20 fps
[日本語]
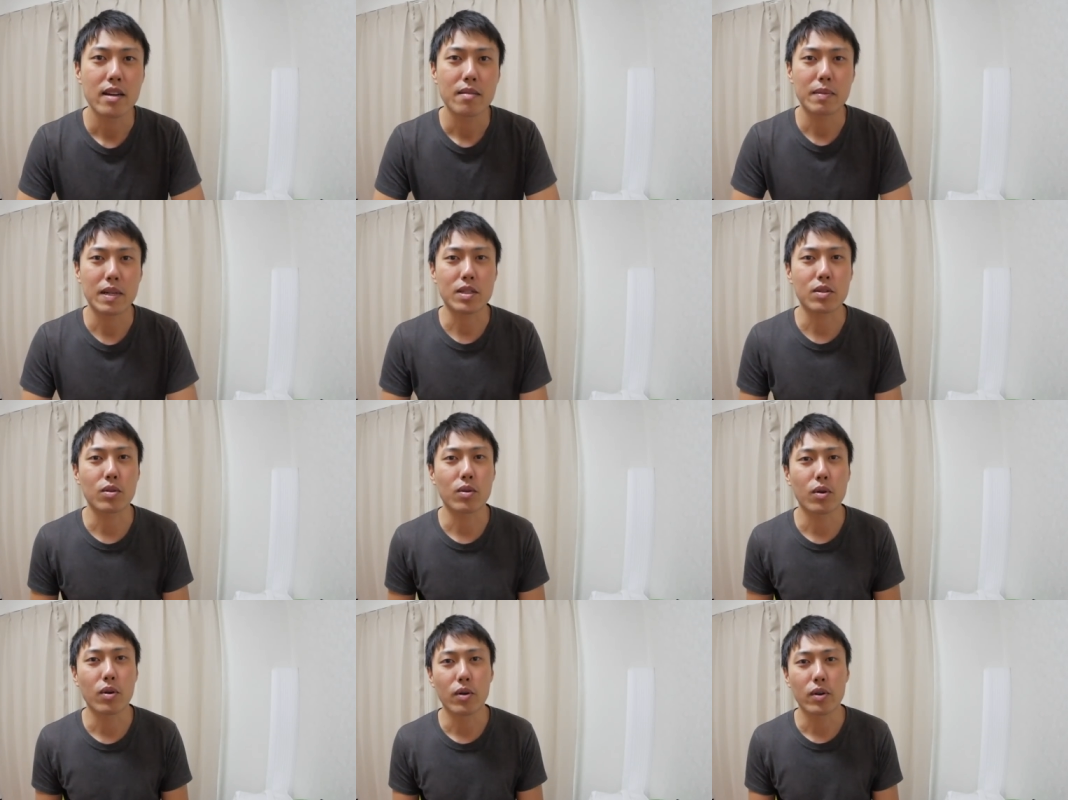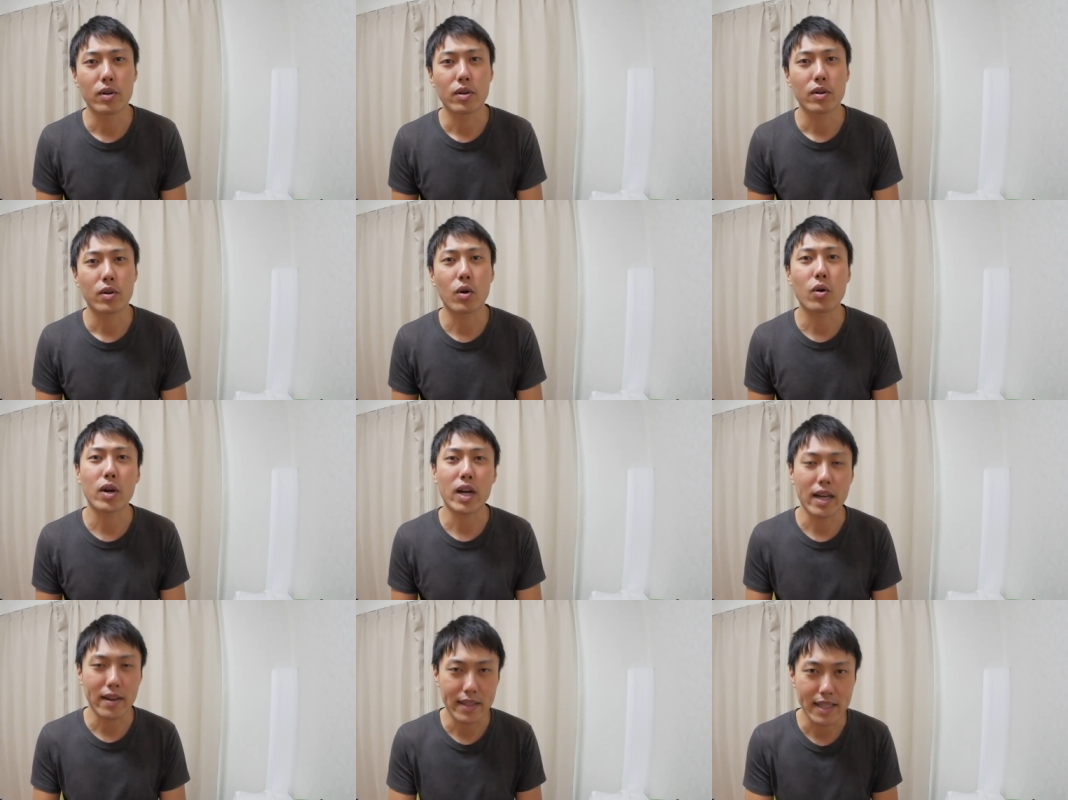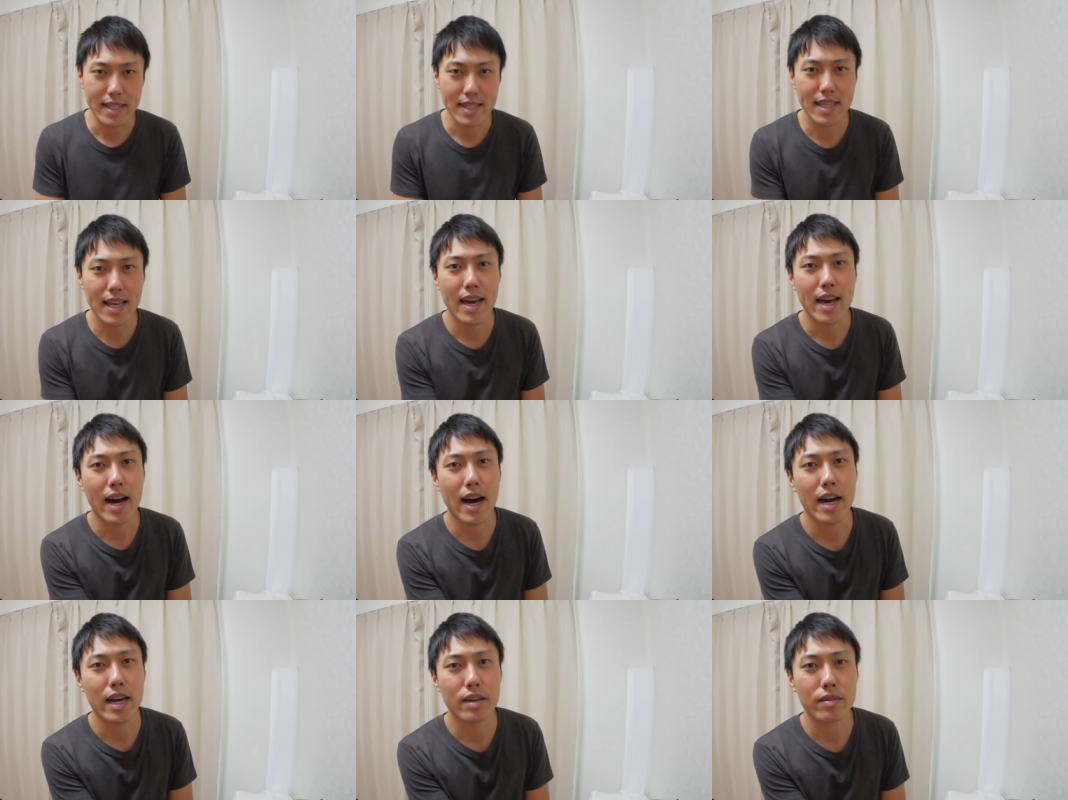まあ、その、今回はです
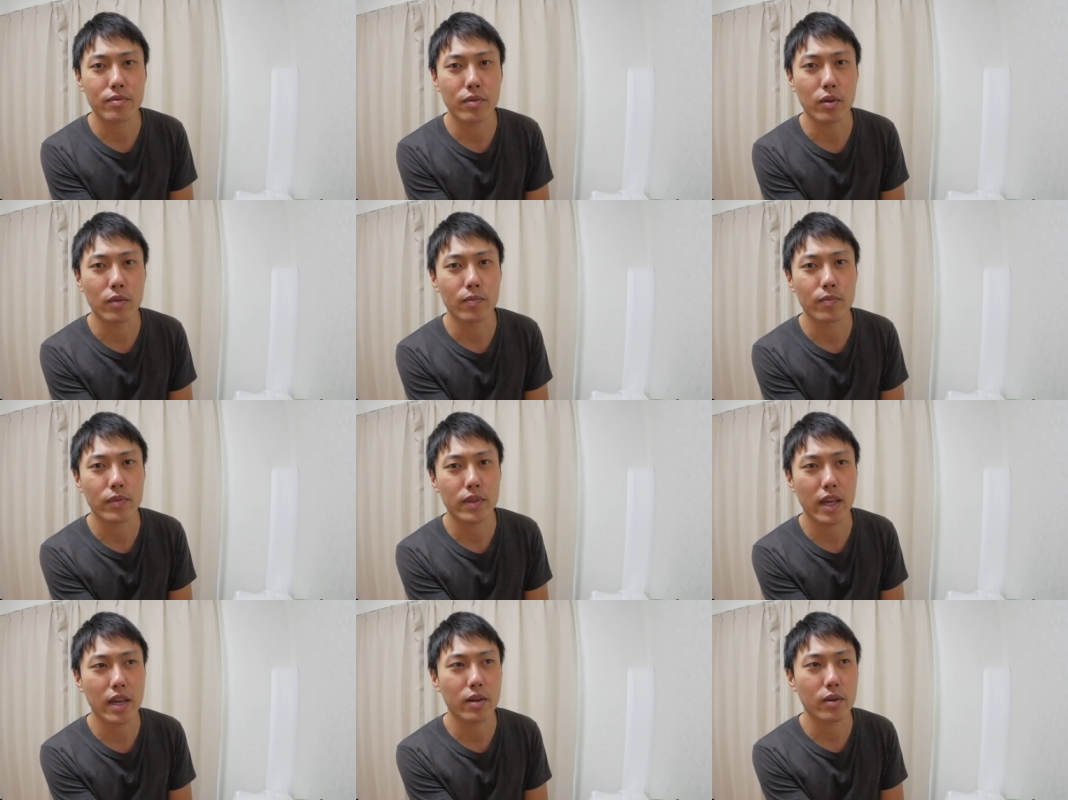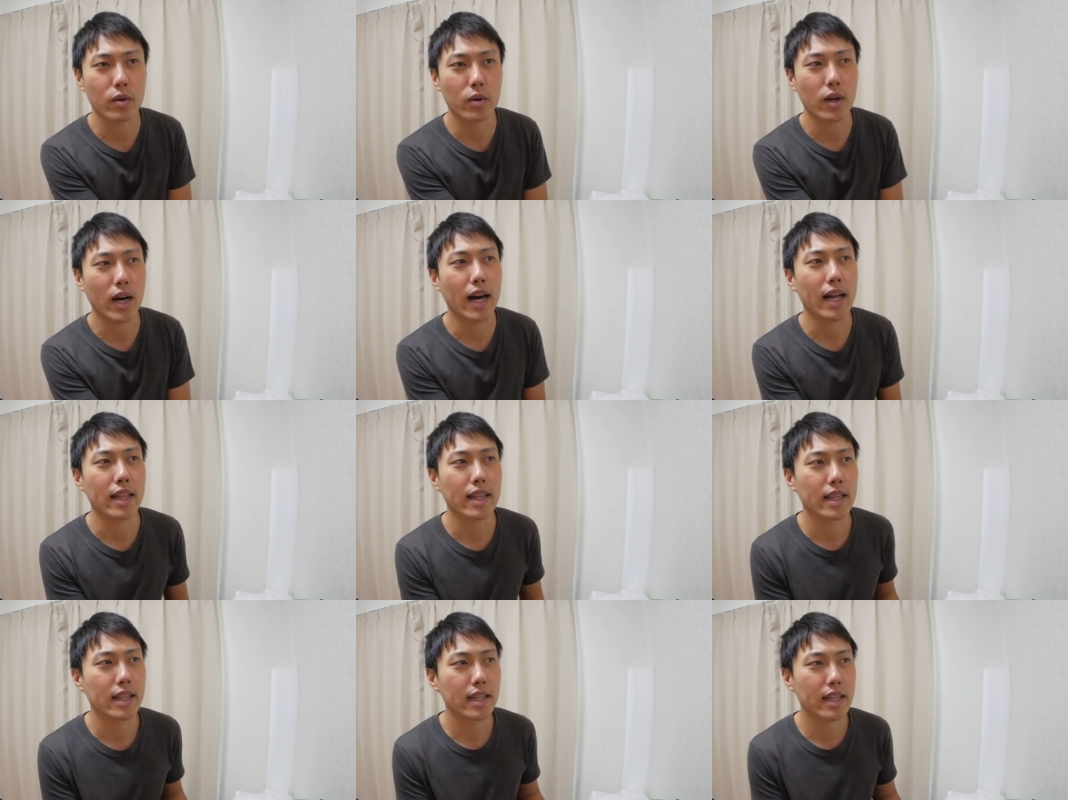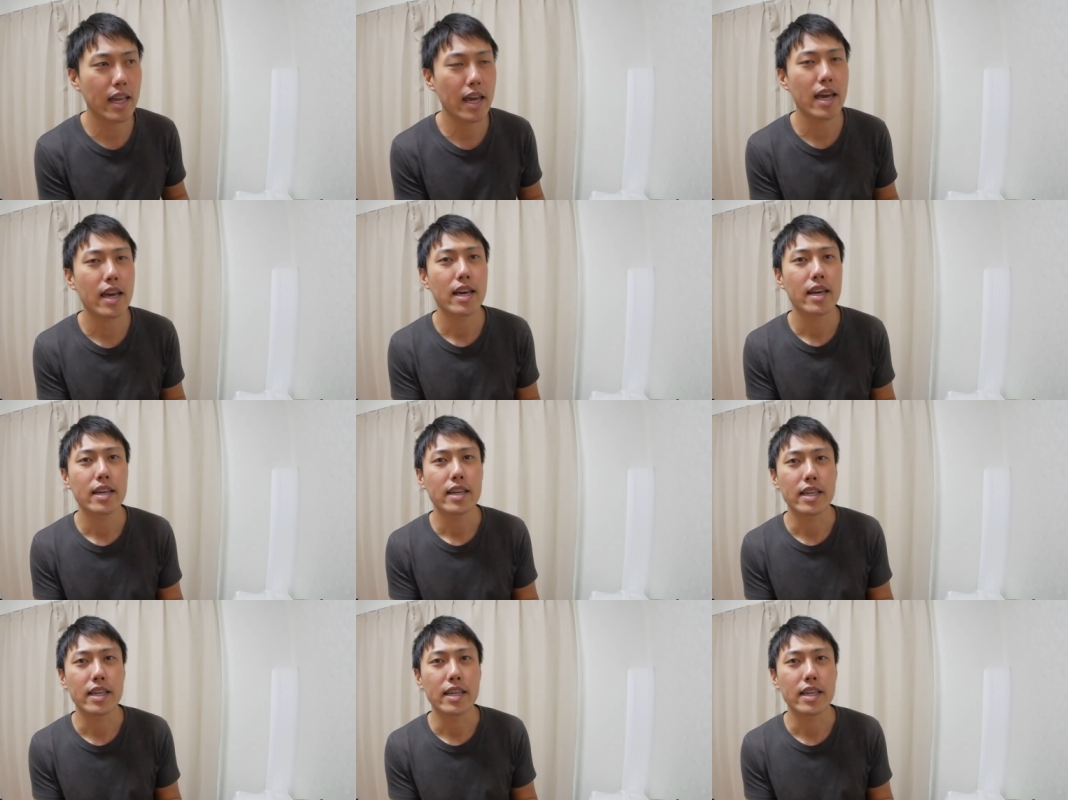ね、iPhone X を買って